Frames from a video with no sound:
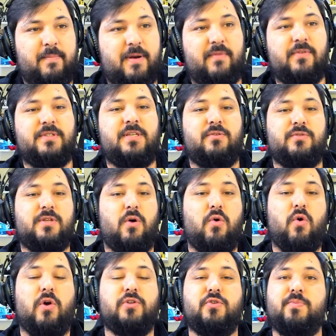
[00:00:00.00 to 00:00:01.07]
Para você usar o
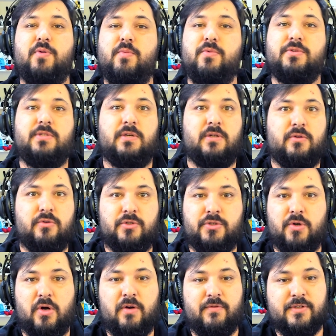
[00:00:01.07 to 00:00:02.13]
código promocional do
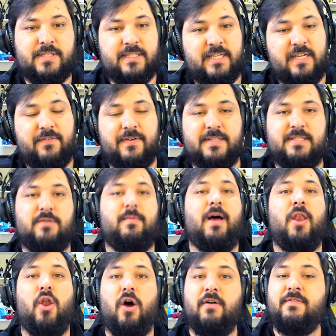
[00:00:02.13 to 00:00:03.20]
jogo, você tem que fazer
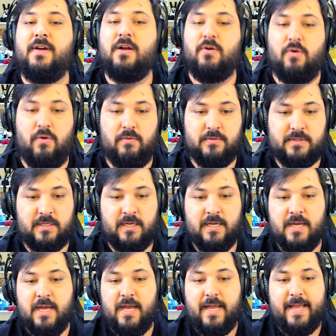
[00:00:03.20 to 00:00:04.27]
uma nova conta.
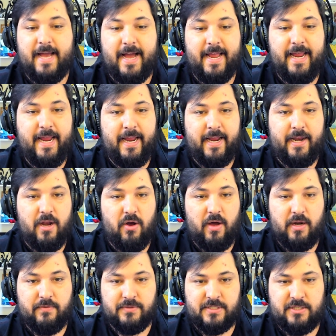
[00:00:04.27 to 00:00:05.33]
E aí, na
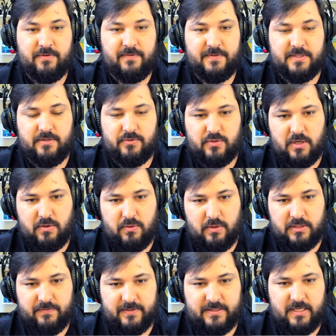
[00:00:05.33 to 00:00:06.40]
hora que você estiver fazendo sua
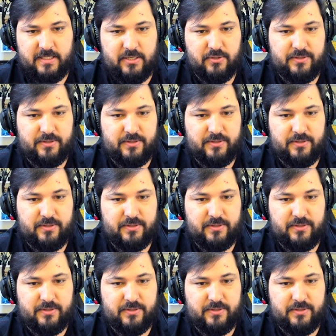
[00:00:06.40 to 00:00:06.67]
conta, vai ter aqui, ó,